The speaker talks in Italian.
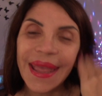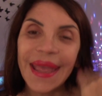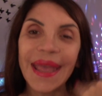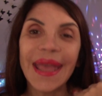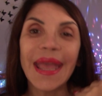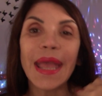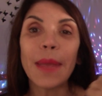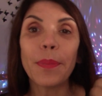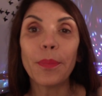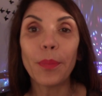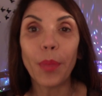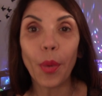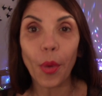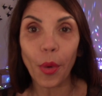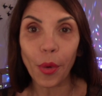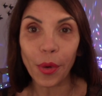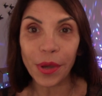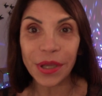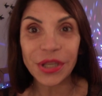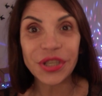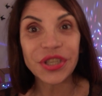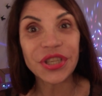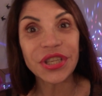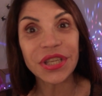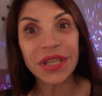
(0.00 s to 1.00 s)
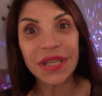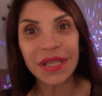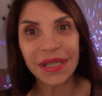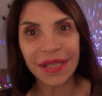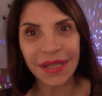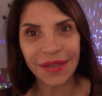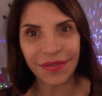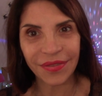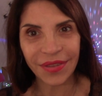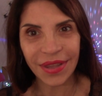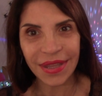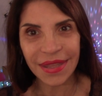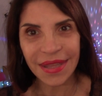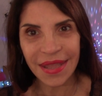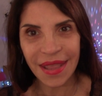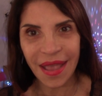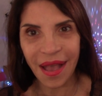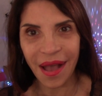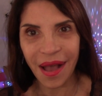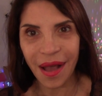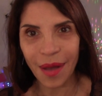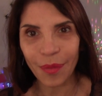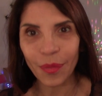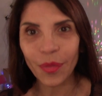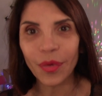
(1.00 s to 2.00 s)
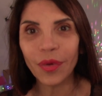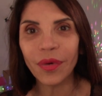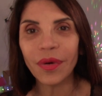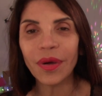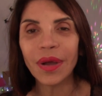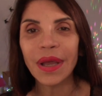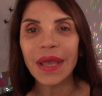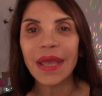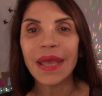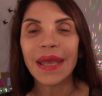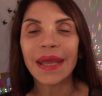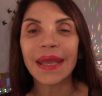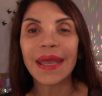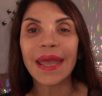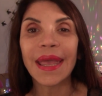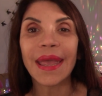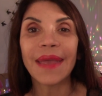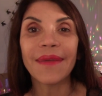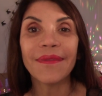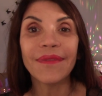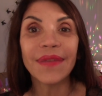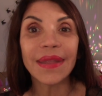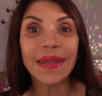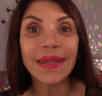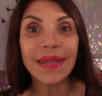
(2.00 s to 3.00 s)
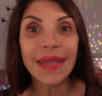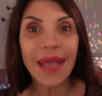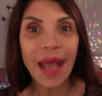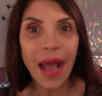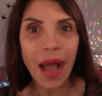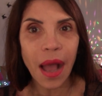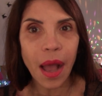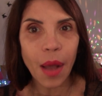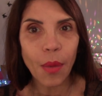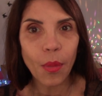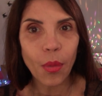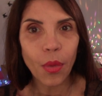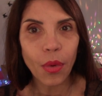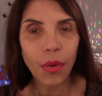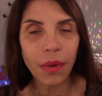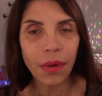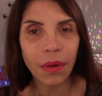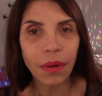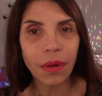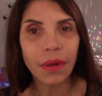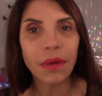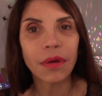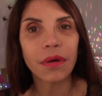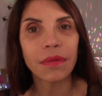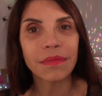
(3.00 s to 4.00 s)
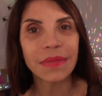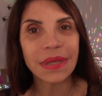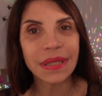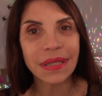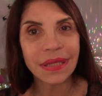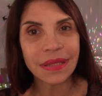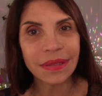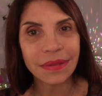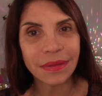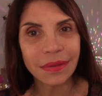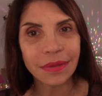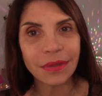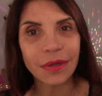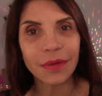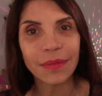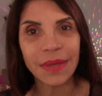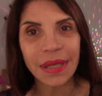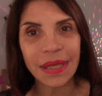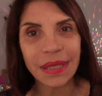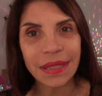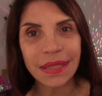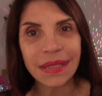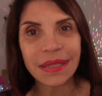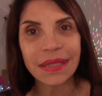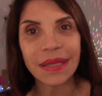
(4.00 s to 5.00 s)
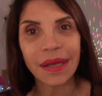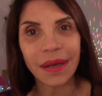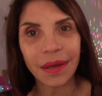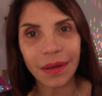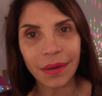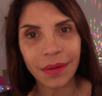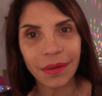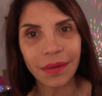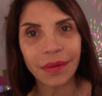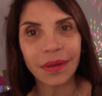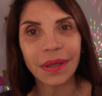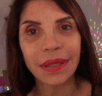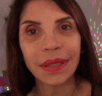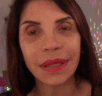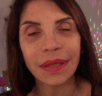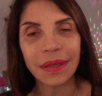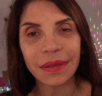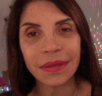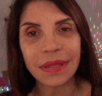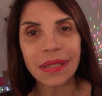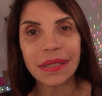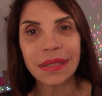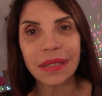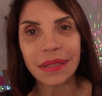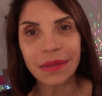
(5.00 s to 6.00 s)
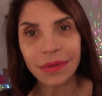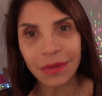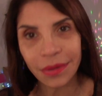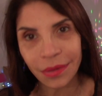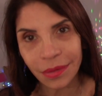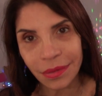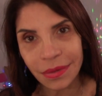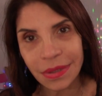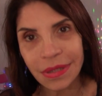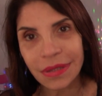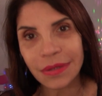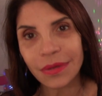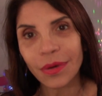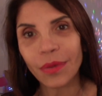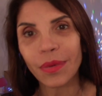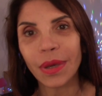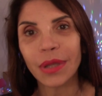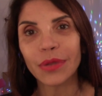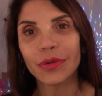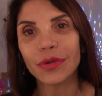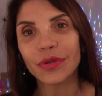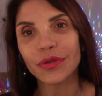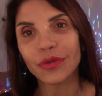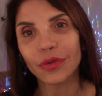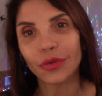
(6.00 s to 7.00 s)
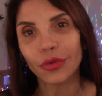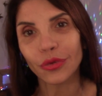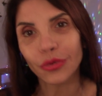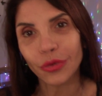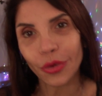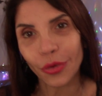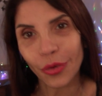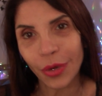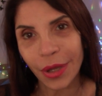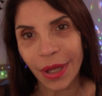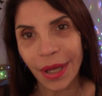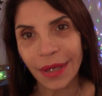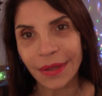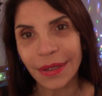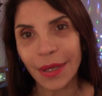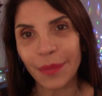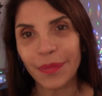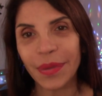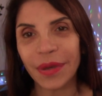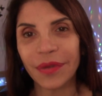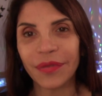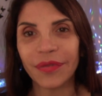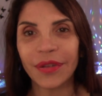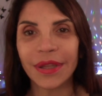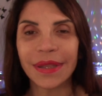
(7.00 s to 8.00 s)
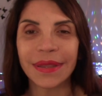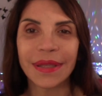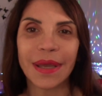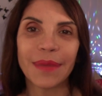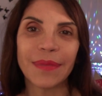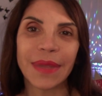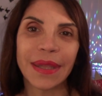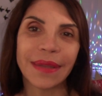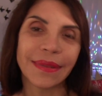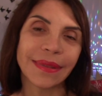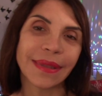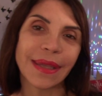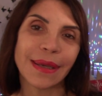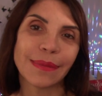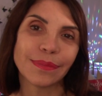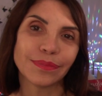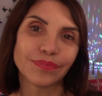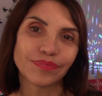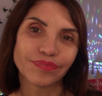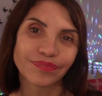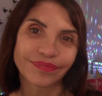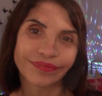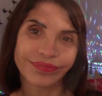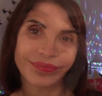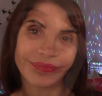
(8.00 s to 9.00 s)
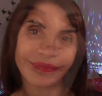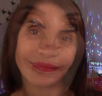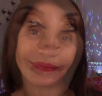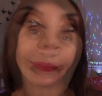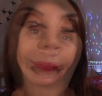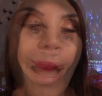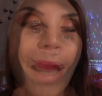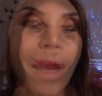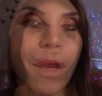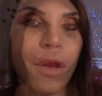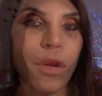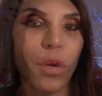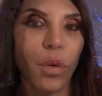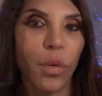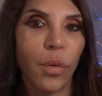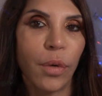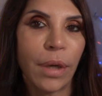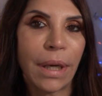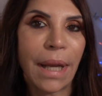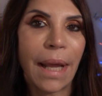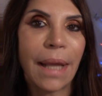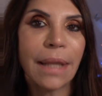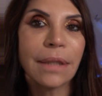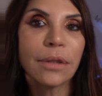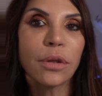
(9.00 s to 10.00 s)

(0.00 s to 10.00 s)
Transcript: e poi ci rivediamo che vediamo come sono messa con il rossetto rosso quando sono truccata perfettamente allora il